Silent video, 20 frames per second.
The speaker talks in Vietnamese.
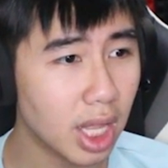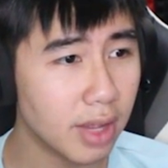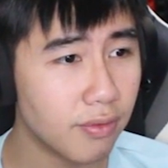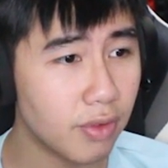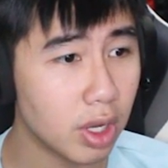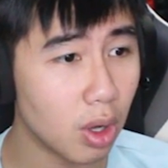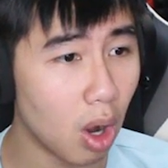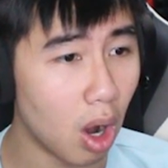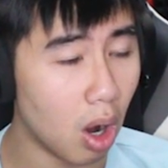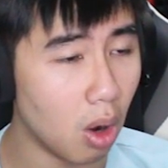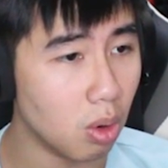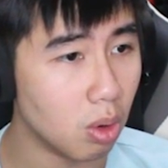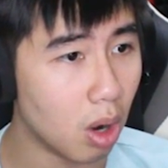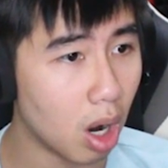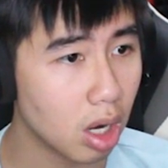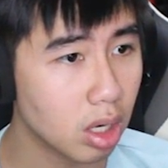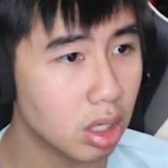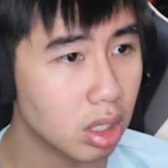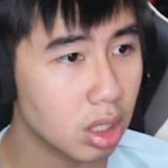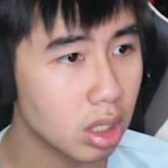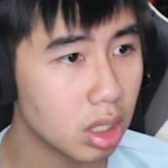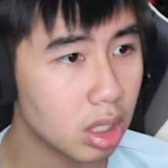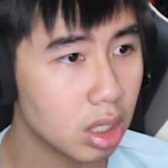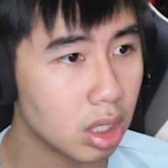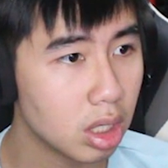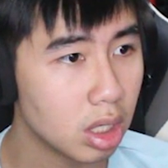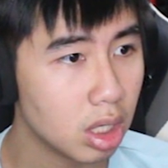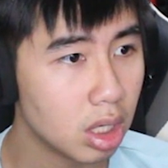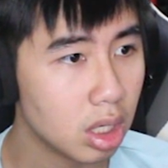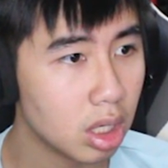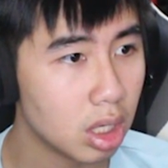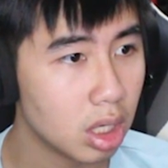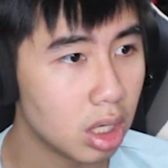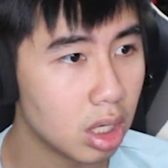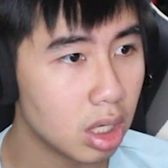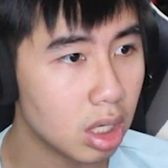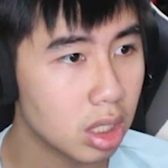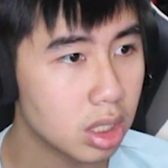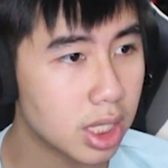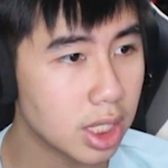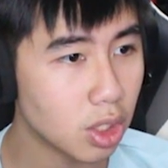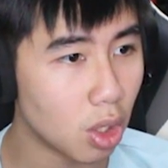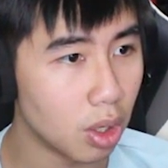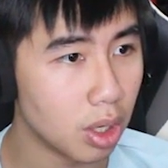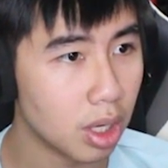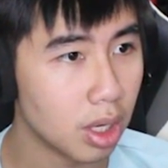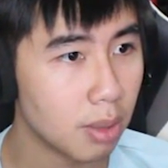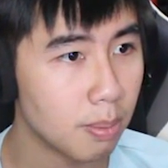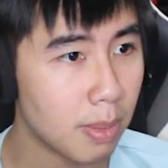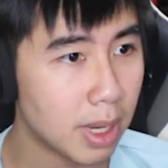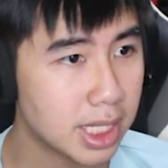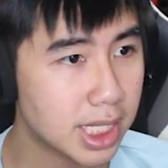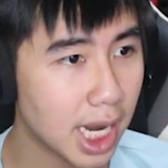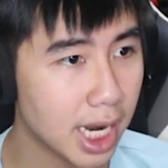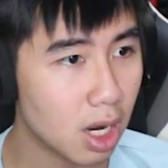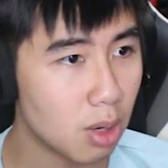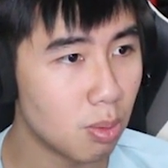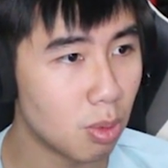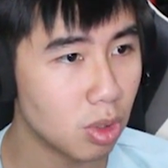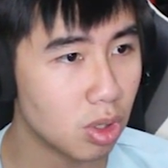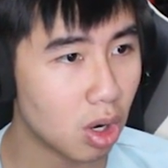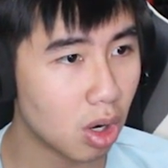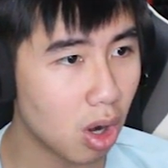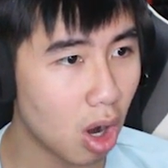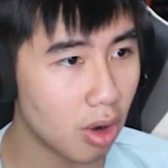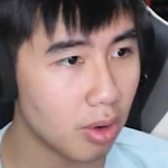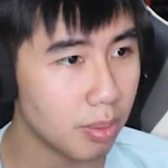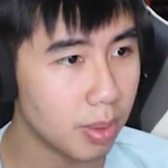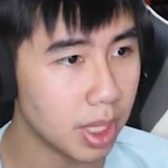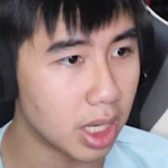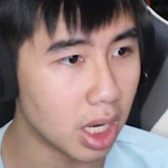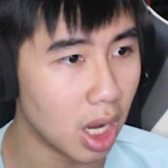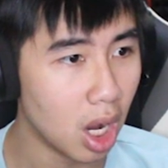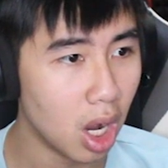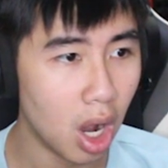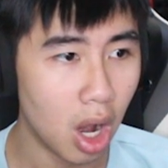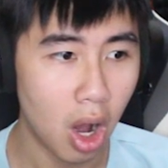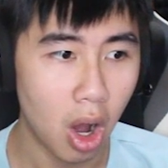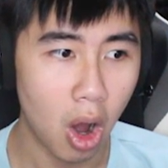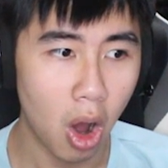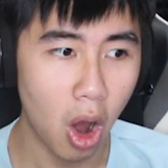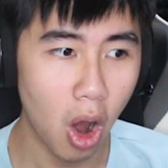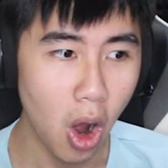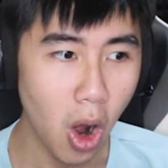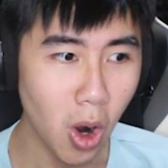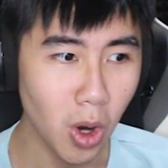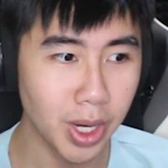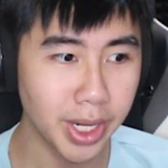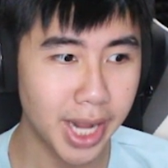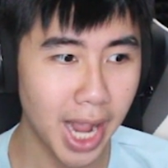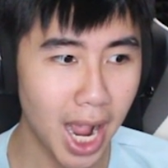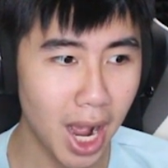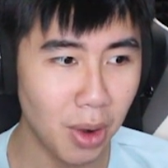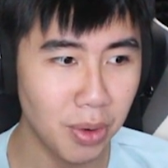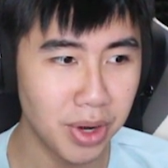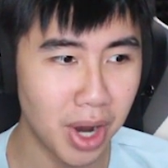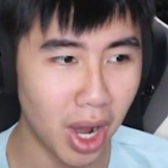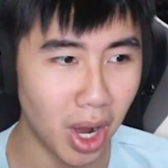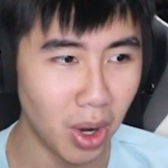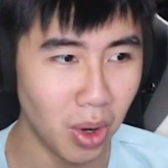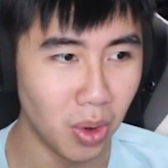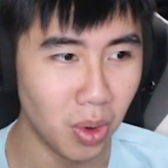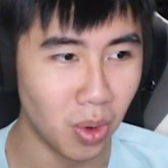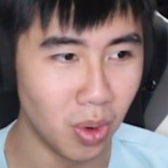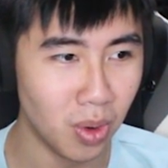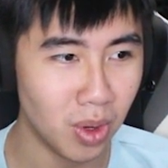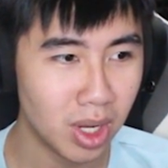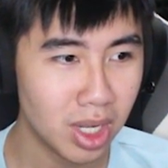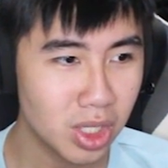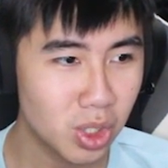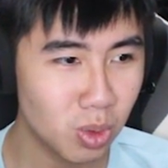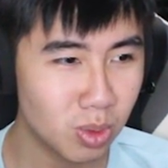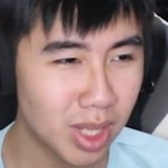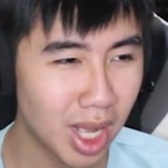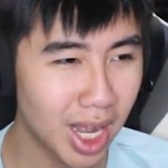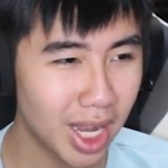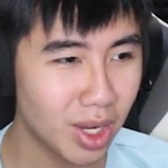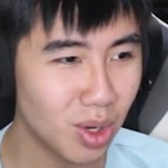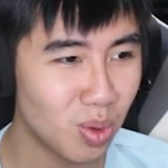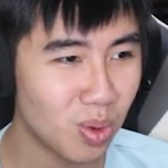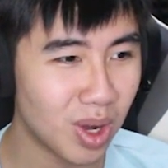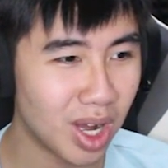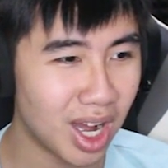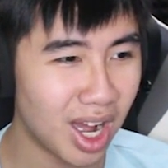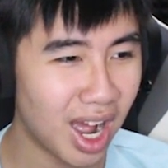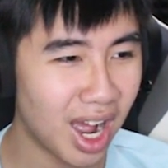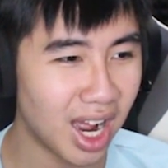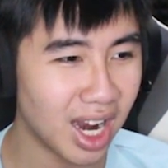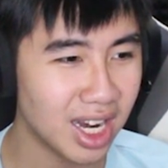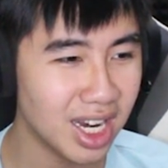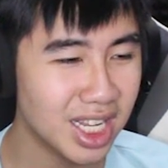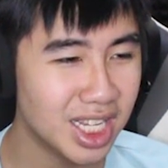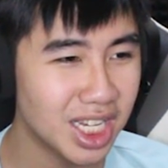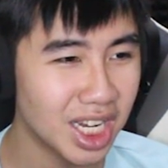tại vì oh con. Thế rồi, bạn trai không muốn có con với mình Holy cow, no Chúng ta hãy cùng à, đi